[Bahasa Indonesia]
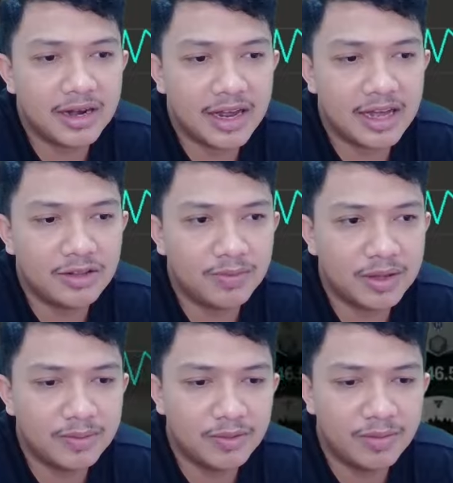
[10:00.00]
ya
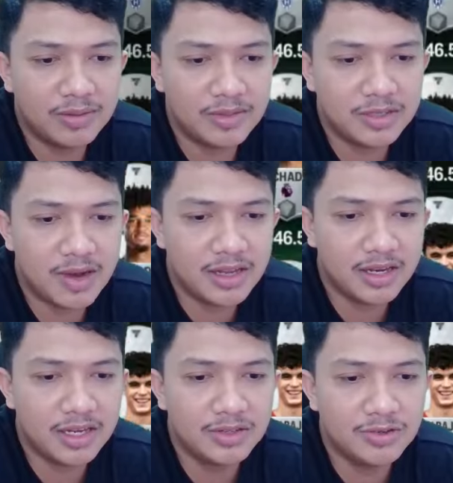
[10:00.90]
44 masih
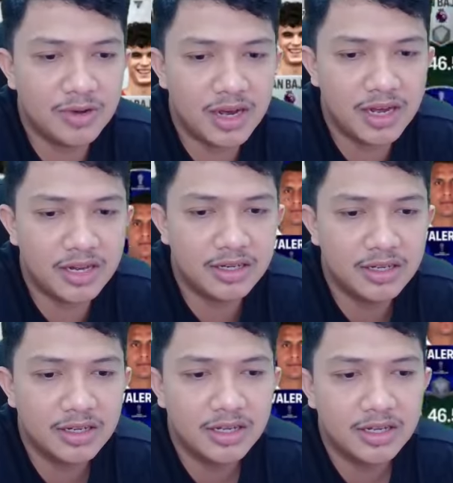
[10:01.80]
banyak yang jual
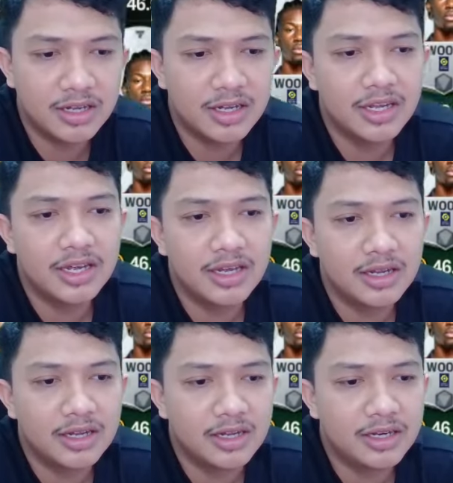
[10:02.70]

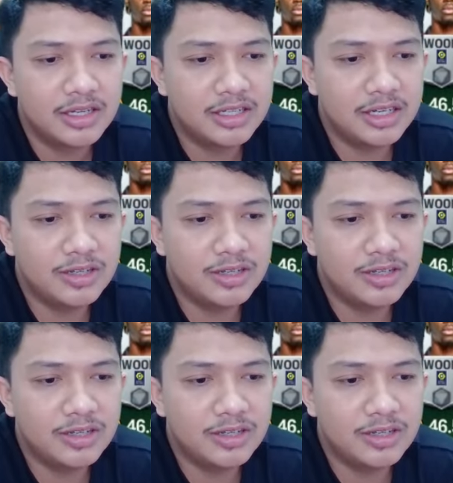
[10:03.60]
di sini